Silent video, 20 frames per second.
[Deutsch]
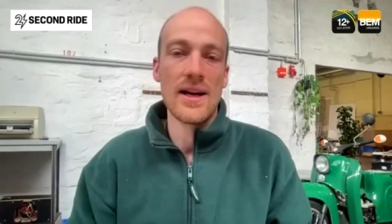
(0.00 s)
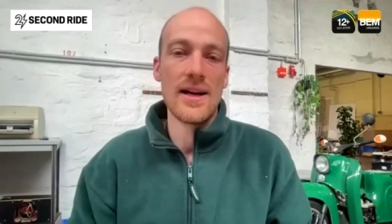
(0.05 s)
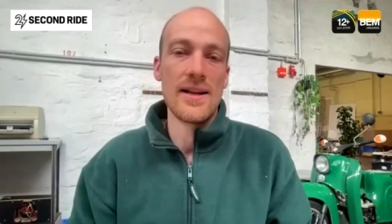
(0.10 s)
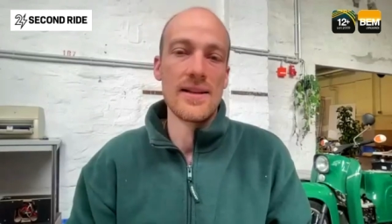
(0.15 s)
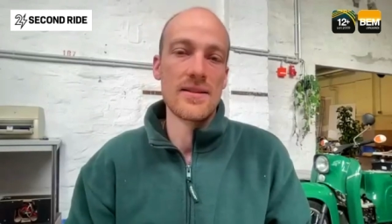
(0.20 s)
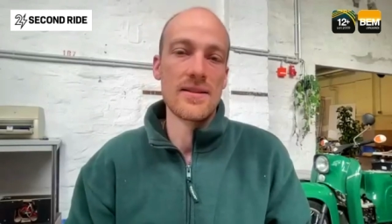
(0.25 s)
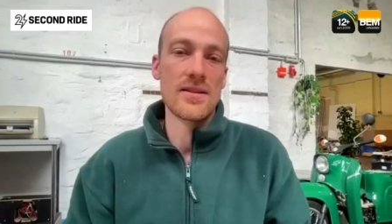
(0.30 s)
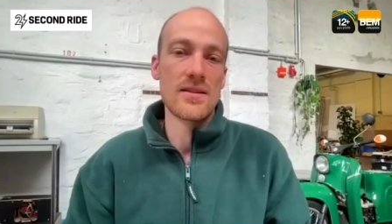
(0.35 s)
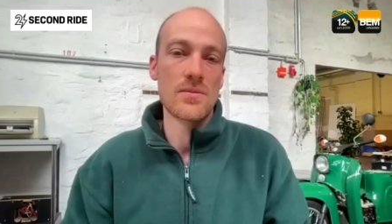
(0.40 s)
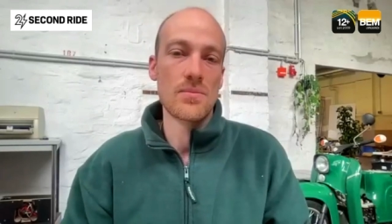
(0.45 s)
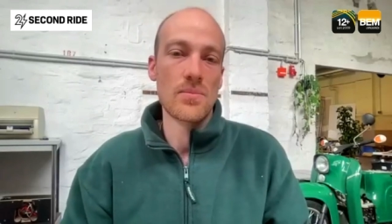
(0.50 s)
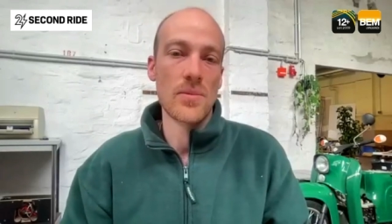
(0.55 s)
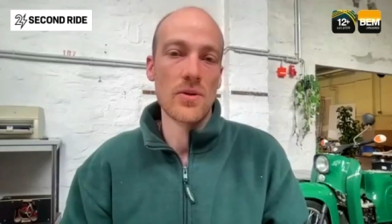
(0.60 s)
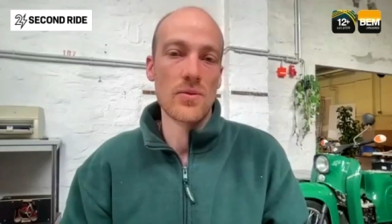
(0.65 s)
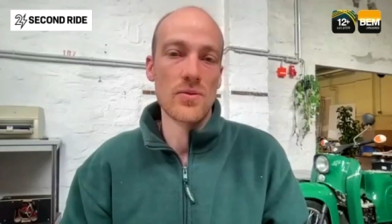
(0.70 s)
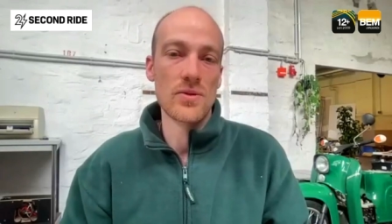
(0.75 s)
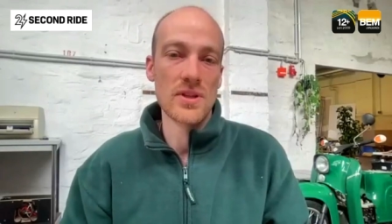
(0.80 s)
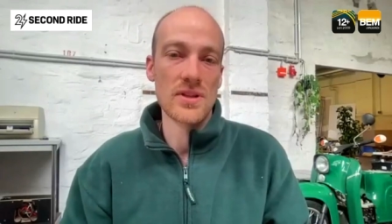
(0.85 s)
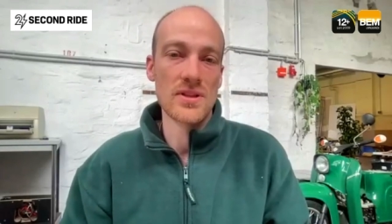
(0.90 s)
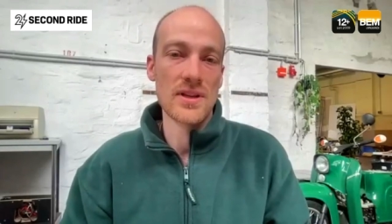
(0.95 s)
als es bei
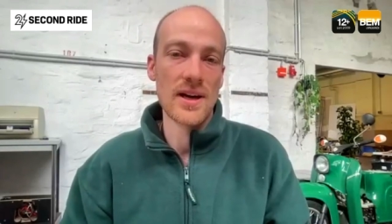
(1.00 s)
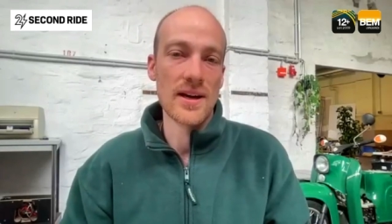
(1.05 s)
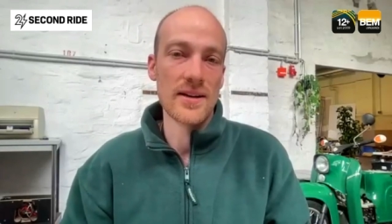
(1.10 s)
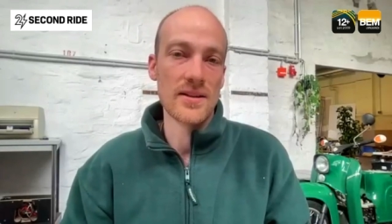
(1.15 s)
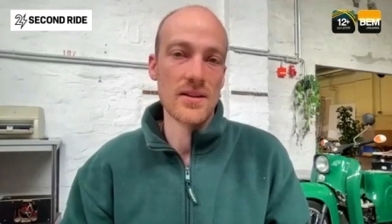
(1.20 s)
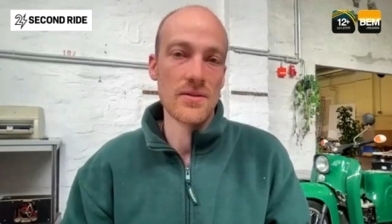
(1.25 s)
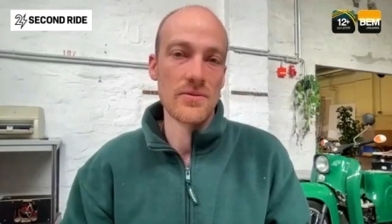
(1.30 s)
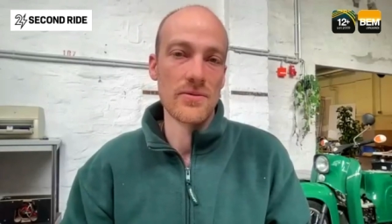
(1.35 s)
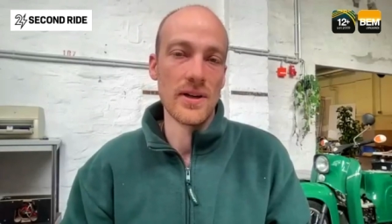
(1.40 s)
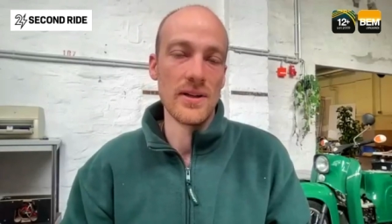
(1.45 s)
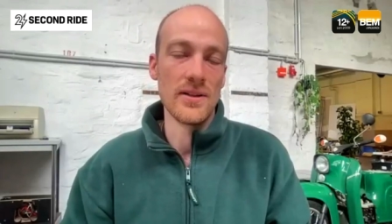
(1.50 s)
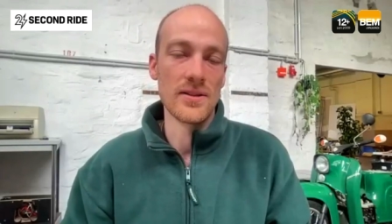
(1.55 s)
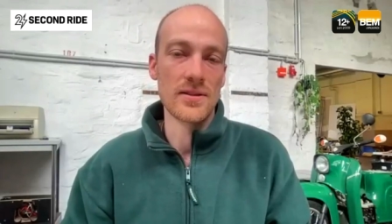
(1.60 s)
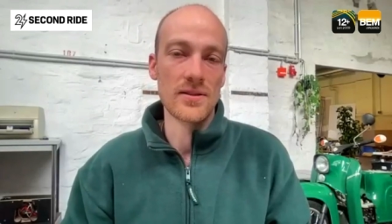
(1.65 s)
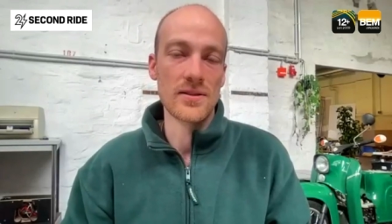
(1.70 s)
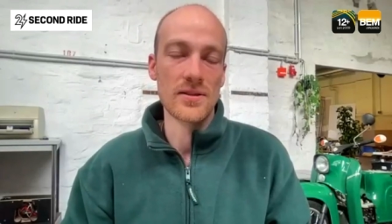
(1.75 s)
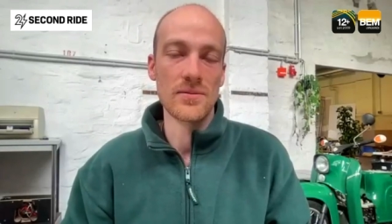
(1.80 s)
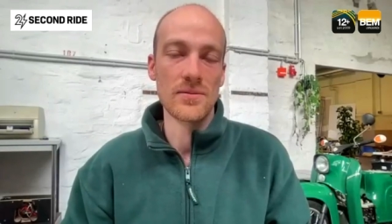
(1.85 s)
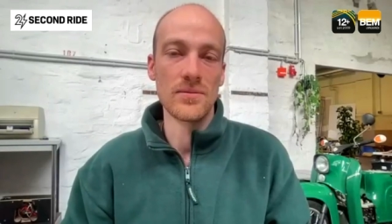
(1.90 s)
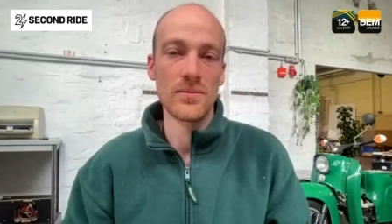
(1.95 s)
uns jetzt gerade der Fall ist.